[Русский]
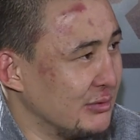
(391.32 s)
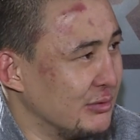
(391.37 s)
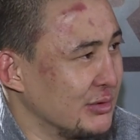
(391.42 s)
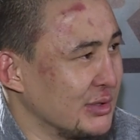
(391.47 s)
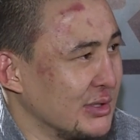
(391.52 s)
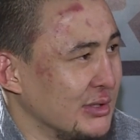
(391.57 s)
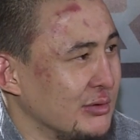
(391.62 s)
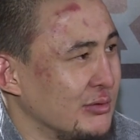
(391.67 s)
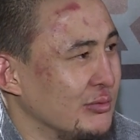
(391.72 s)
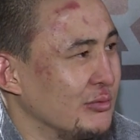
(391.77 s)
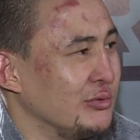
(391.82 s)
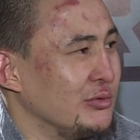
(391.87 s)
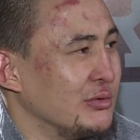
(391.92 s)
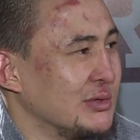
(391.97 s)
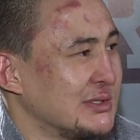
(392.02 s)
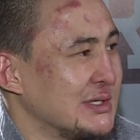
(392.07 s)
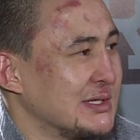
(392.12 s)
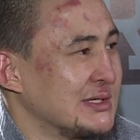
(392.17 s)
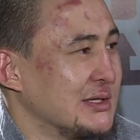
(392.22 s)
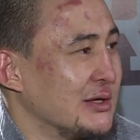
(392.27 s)
И он говорит, у него
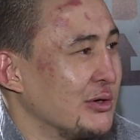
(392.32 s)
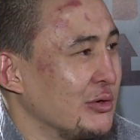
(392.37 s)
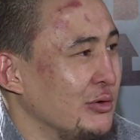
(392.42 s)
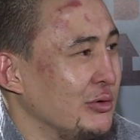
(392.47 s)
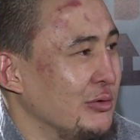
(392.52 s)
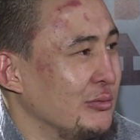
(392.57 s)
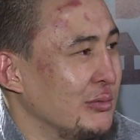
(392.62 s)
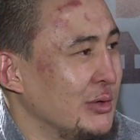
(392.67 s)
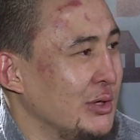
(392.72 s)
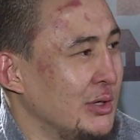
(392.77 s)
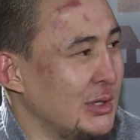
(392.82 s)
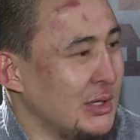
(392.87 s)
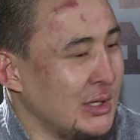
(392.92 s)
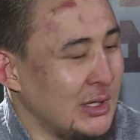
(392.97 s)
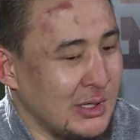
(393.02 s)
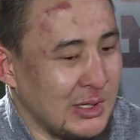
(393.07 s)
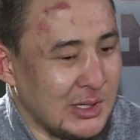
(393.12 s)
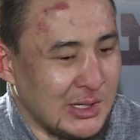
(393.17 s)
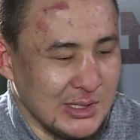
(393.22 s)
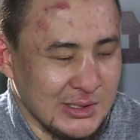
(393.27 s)
со здоровьем.
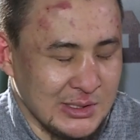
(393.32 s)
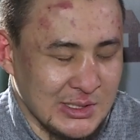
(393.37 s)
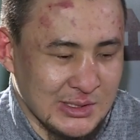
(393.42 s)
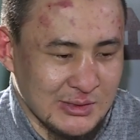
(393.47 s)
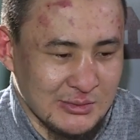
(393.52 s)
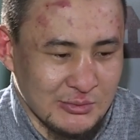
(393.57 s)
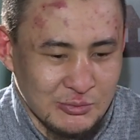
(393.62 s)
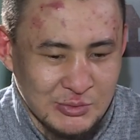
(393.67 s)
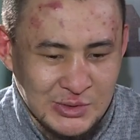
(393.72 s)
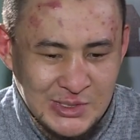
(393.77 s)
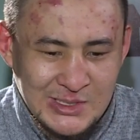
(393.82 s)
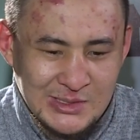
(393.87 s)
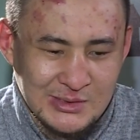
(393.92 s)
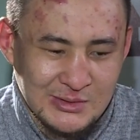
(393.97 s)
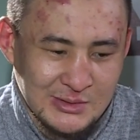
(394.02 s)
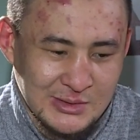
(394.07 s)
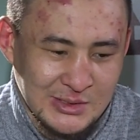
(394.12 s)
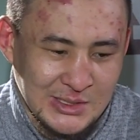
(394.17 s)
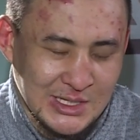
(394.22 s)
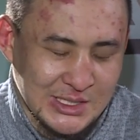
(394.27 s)
Я, ну, я
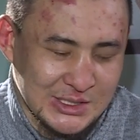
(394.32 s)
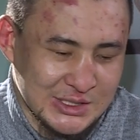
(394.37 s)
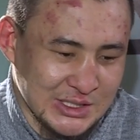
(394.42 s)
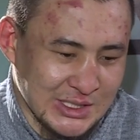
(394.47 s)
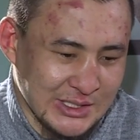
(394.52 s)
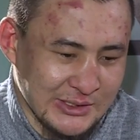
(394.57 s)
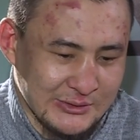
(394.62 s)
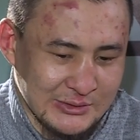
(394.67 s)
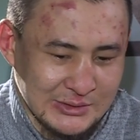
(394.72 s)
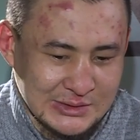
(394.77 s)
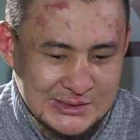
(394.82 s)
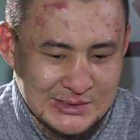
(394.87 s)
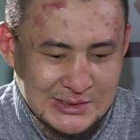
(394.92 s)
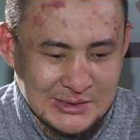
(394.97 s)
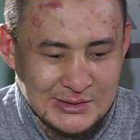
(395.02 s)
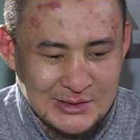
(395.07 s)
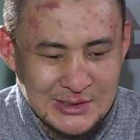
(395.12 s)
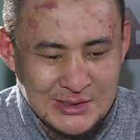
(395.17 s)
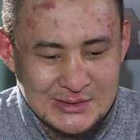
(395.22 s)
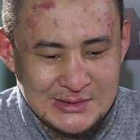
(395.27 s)
не отчаивался,
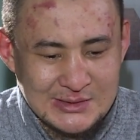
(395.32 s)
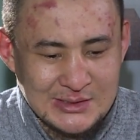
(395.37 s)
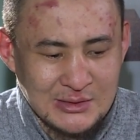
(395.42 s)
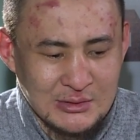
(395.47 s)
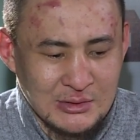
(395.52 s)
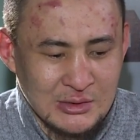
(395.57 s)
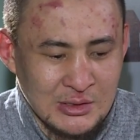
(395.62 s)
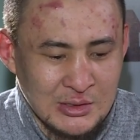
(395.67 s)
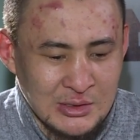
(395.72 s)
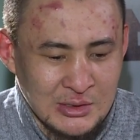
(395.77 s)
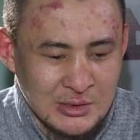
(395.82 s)
я стал